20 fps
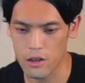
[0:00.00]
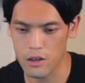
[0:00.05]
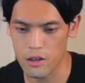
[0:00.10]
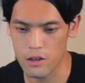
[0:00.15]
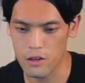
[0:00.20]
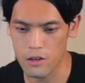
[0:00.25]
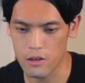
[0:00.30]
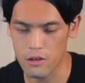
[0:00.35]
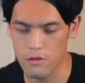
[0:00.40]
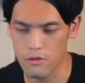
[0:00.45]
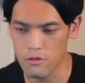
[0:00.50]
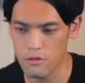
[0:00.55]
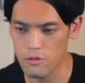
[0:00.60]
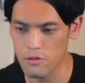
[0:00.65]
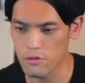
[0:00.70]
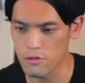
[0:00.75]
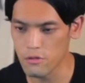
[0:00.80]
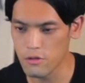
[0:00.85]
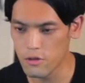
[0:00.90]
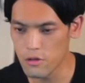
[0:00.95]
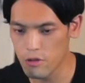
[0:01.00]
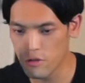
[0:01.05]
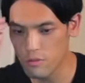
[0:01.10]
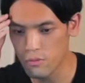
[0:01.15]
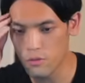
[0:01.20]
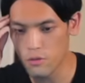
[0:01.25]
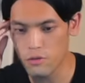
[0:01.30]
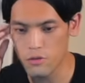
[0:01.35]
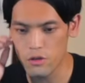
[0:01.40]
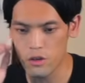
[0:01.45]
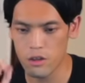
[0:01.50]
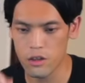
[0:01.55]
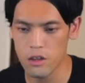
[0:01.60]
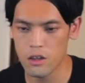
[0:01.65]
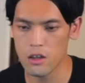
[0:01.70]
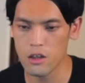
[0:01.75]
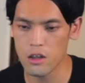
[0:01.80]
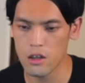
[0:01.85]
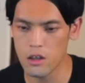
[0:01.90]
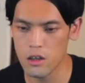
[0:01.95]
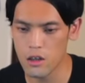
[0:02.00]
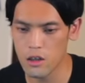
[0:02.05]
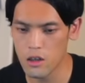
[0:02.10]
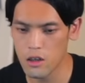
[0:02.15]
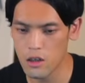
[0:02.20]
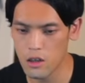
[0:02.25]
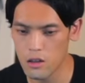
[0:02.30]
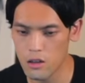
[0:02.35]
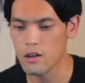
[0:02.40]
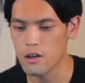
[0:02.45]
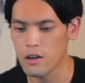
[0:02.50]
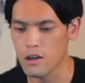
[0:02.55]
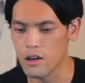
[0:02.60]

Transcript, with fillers: 出している紛失防止、